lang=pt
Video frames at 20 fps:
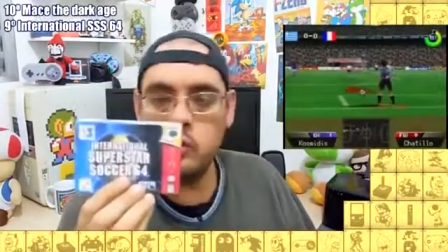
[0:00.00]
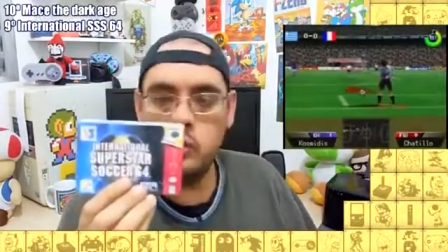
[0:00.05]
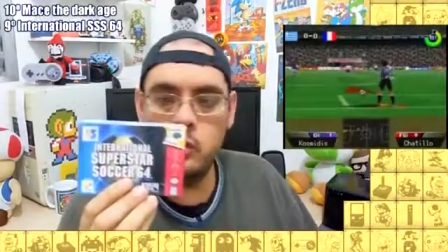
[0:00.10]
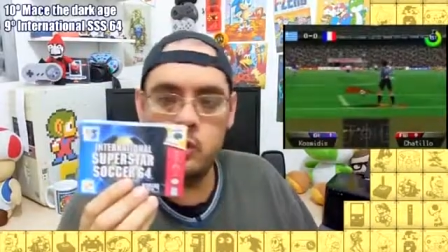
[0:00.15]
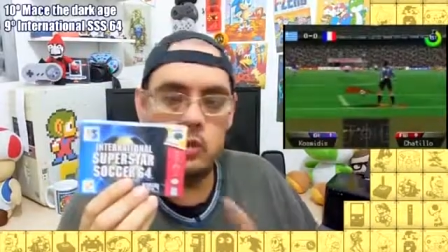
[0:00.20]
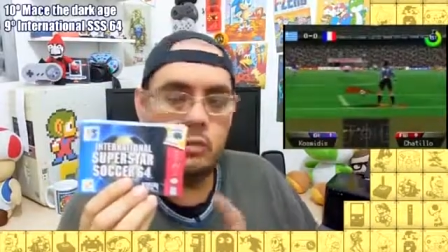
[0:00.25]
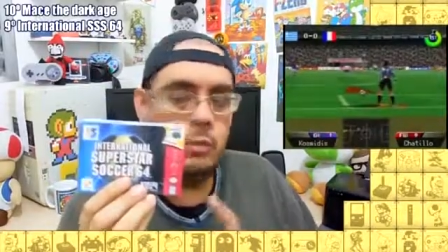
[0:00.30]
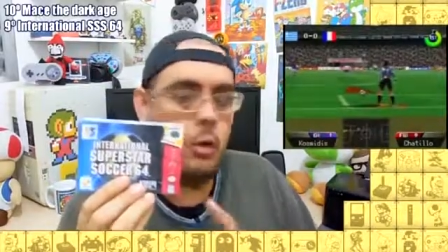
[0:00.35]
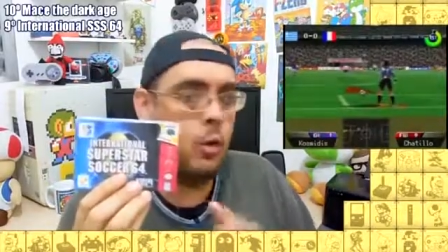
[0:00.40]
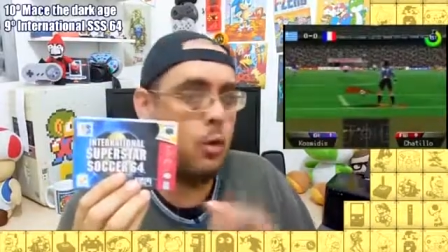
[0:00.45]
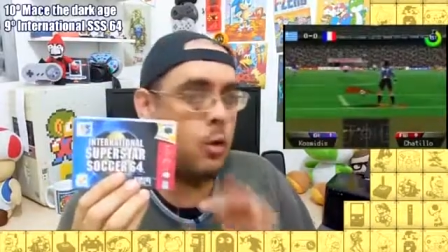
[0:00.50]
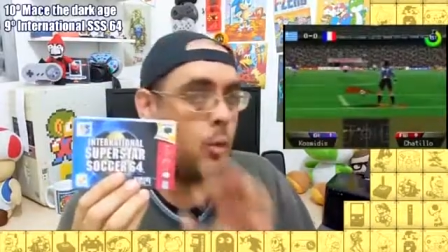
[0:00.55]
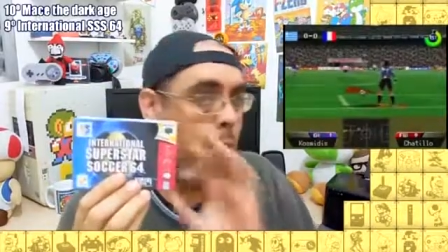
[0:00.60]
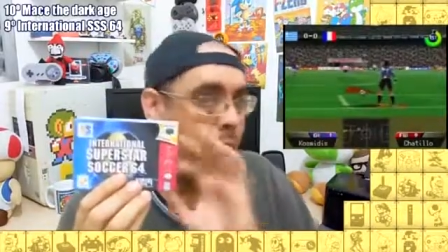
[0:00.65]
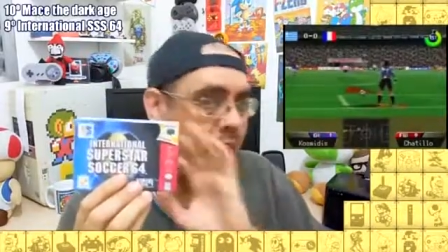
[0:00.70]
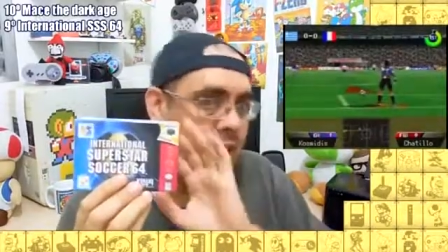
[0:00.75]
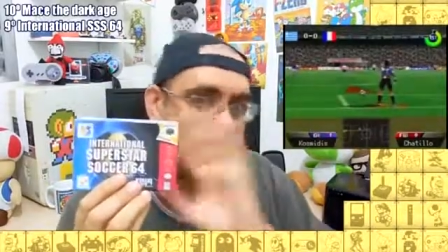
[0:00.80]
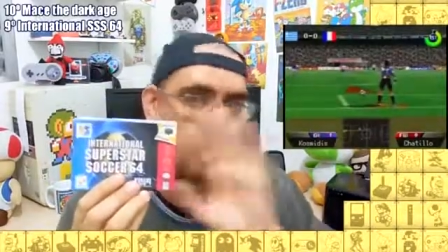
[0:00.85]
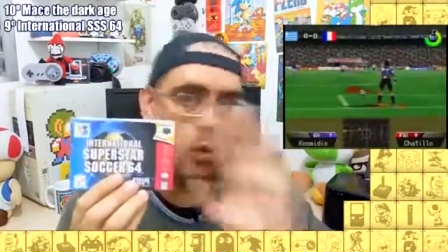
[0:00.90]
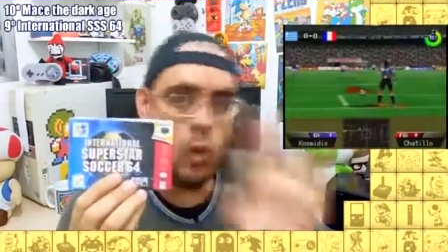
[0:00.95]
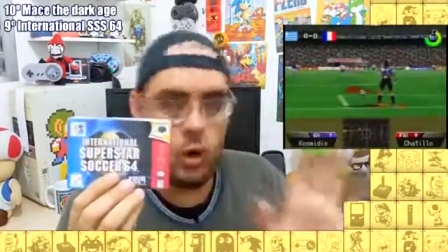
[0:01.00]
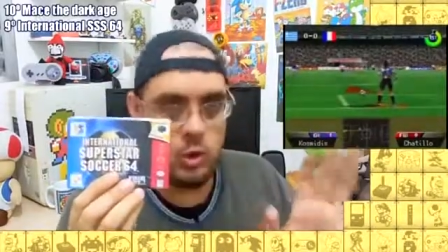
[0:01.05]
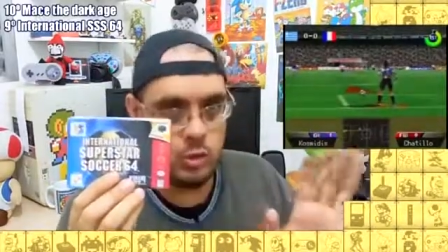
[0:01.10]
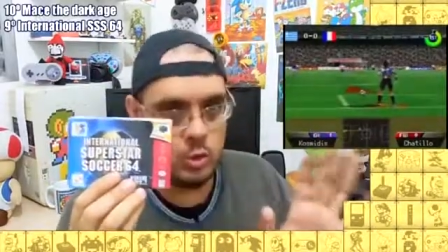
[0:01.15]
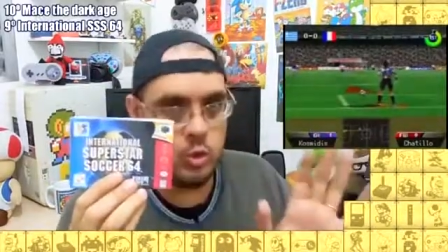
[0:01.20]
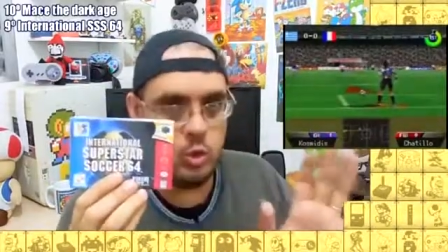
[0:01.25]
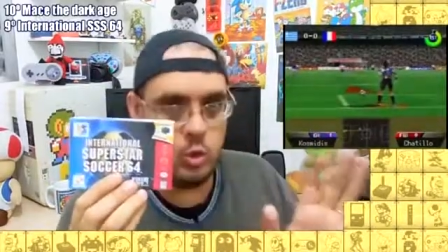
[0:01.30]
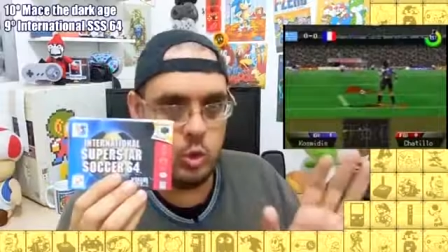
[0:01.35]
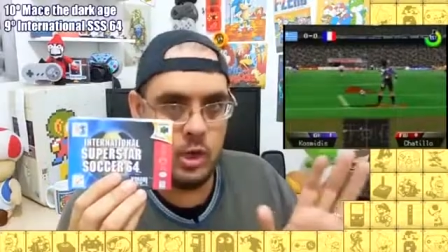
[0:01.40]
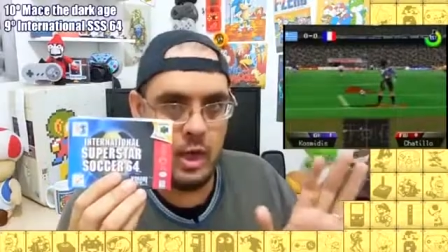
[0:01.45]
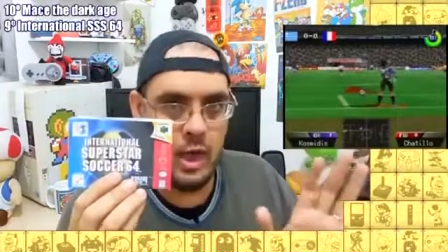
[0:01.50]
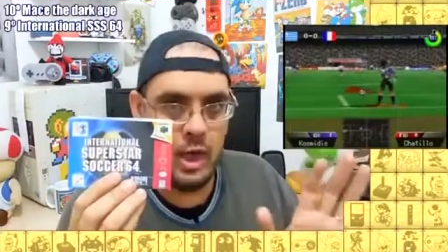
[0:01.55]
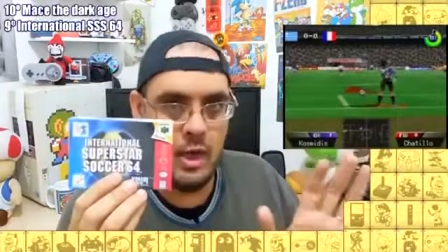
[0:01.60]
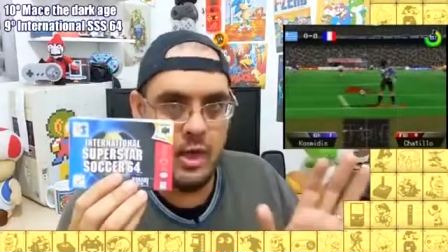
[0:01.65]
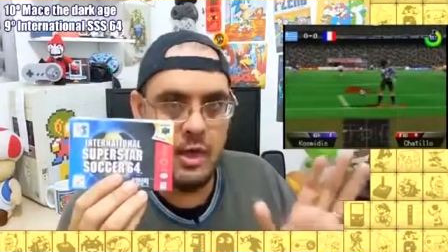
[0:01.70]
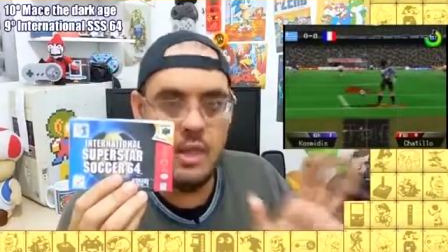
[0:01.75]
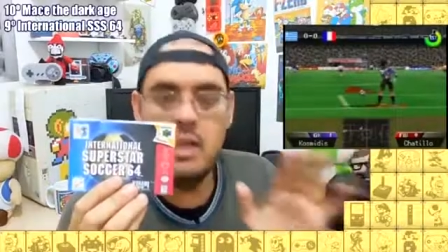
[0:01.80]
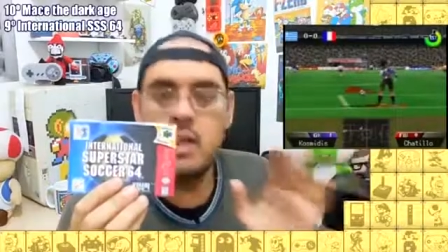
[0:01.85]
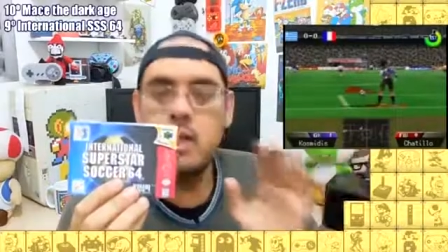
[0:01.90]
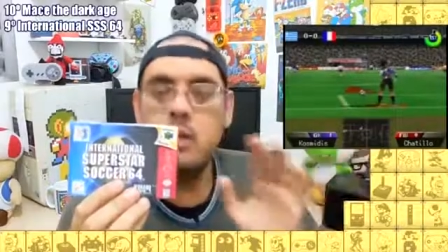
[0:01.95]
futebol que eu mais gosto de jogar